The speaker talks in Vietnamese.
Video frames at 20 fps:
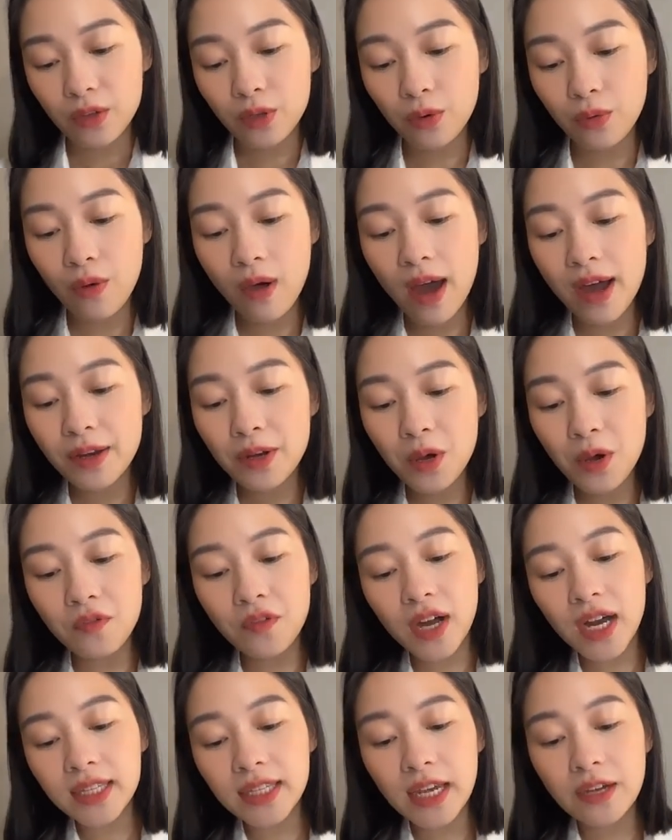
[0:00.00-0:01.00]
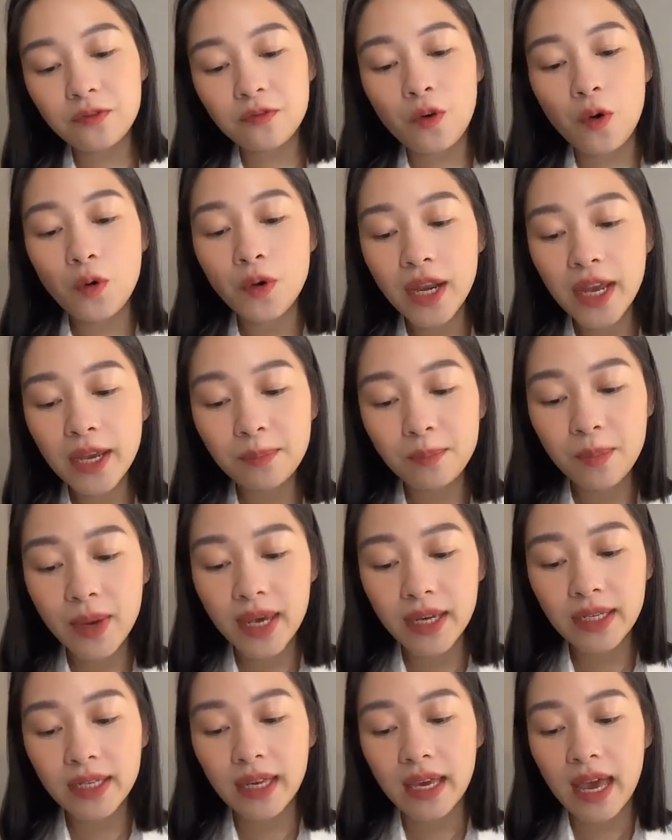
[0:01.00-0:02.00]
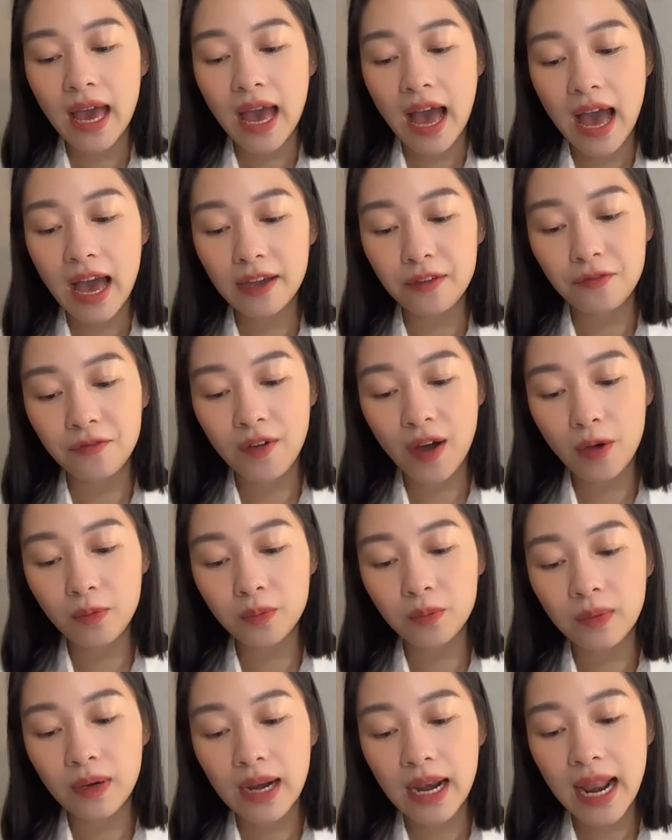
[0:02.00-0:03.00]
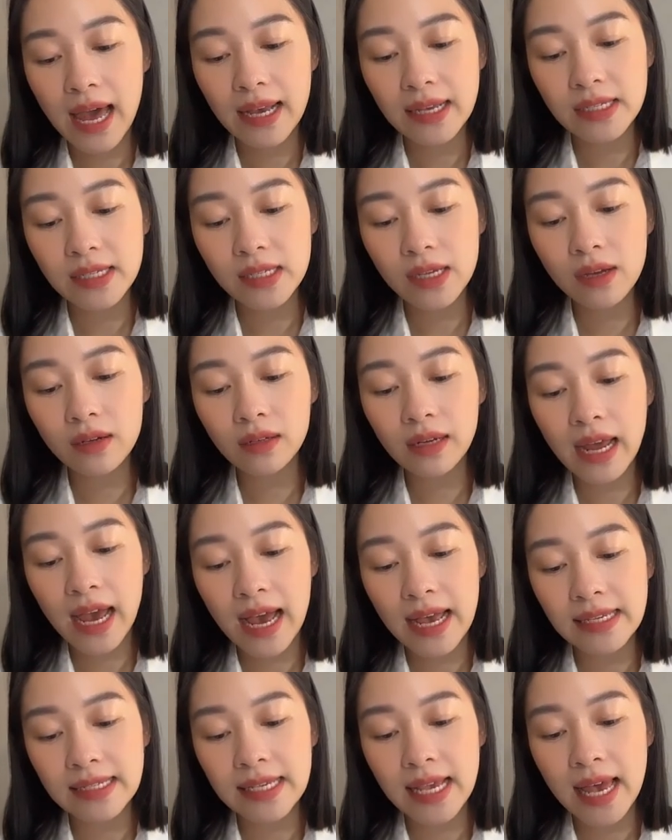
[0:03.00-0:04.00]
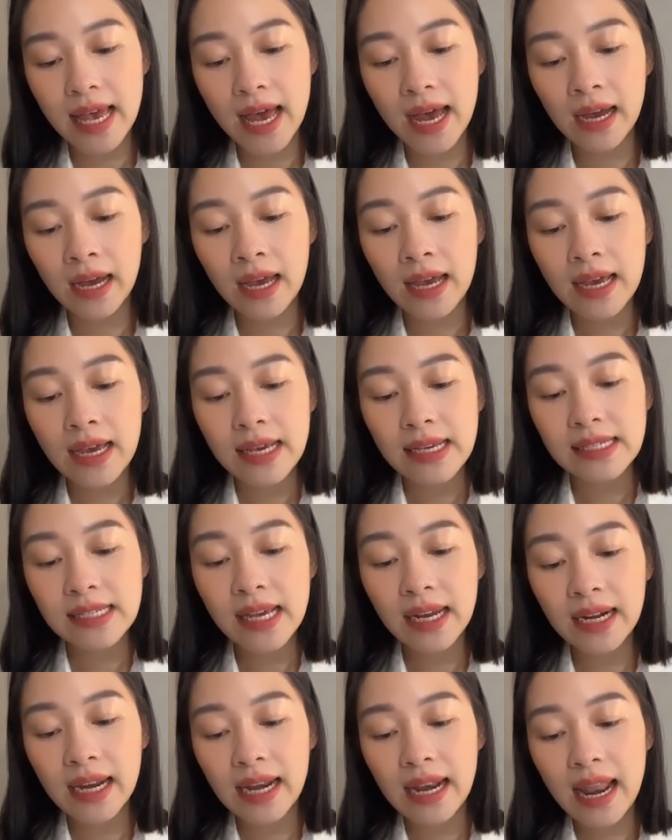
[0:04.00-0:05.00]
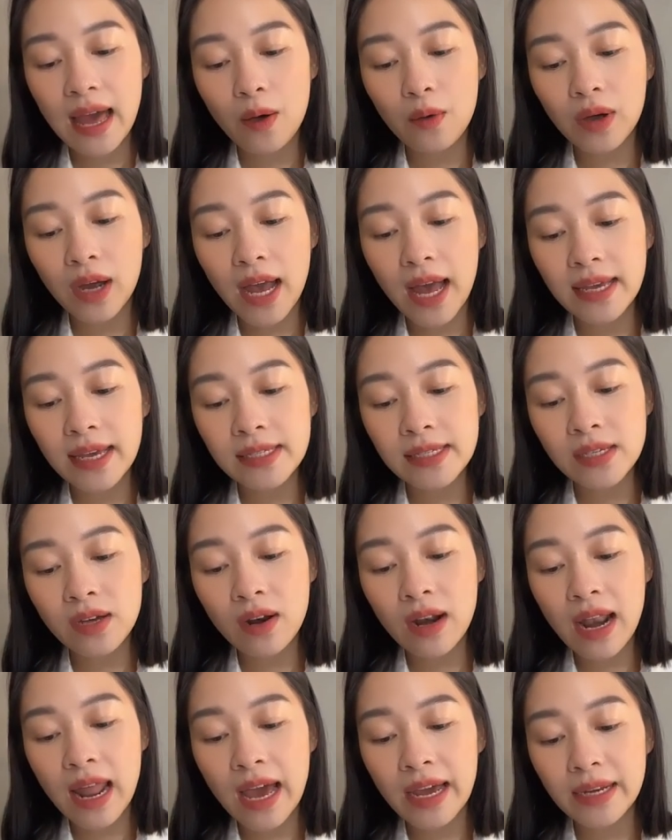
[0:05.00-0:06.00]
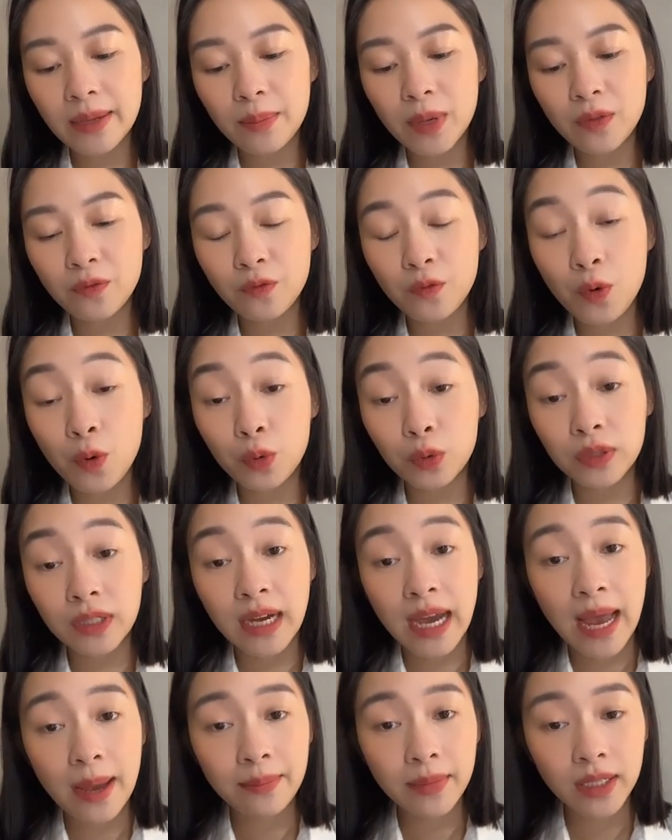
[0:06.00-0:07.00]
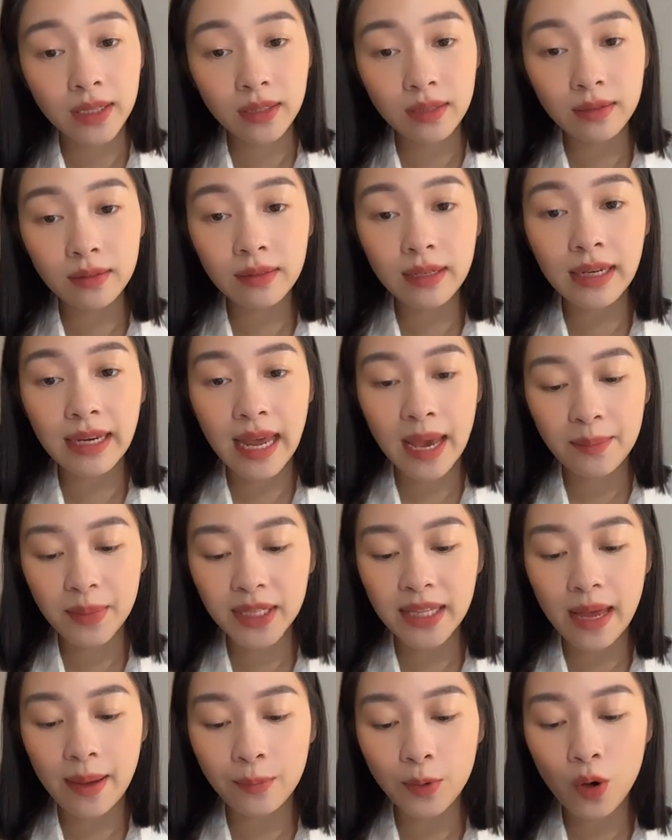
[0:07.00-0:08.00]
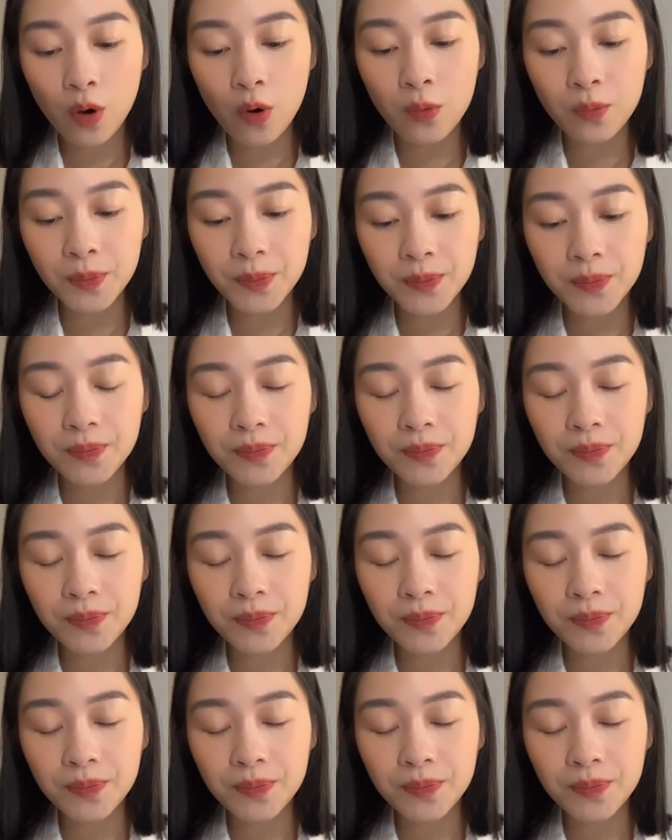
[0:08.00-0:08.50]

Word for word: Thủ đô Hà Nội và các thành phố Ninh Bình, Hải Phòng, Lạng Sơn, Hà Giang, sang đến Lào Cai, Sơn La đến Biên Phủ từ hai mươi tư đến hai mươi tám độ.